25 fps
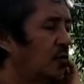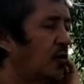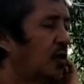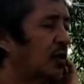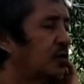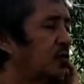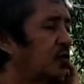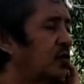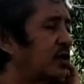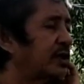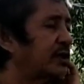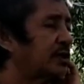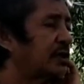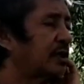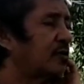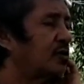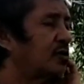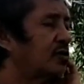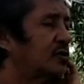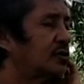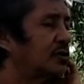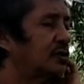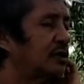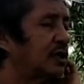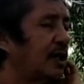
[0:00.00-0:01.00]
one week na
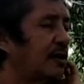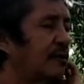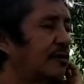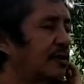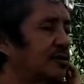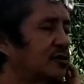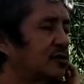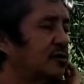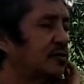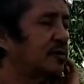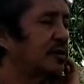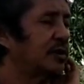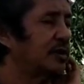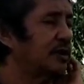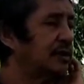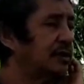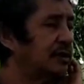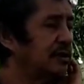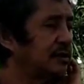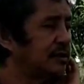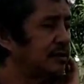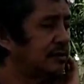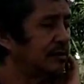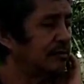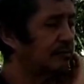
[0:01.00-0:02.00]
mo Lord na man gini
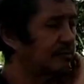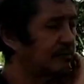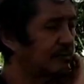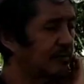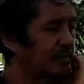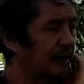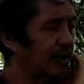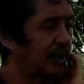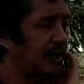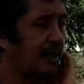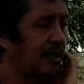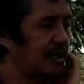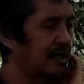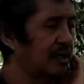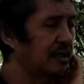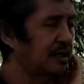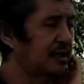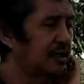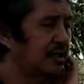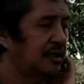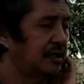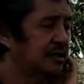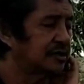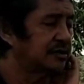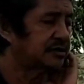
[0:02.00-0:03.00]
mga
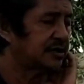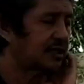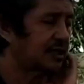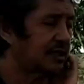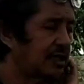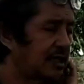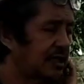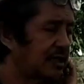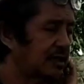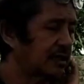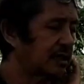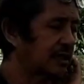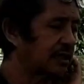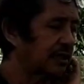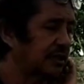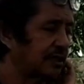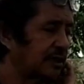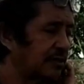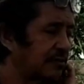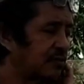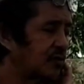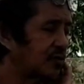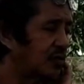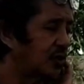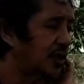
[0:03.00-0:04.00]
sala nga
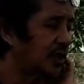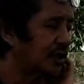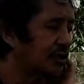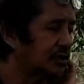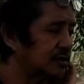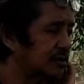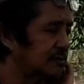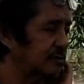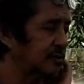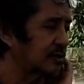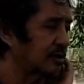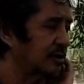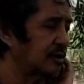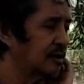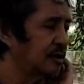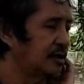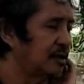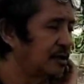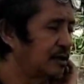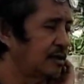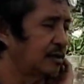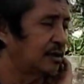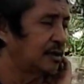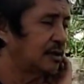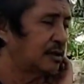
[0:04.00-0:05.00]
ginabuhat
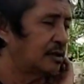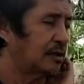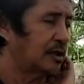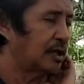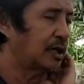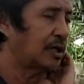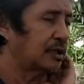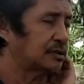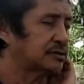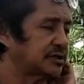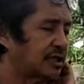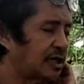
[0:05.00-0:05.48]
uh,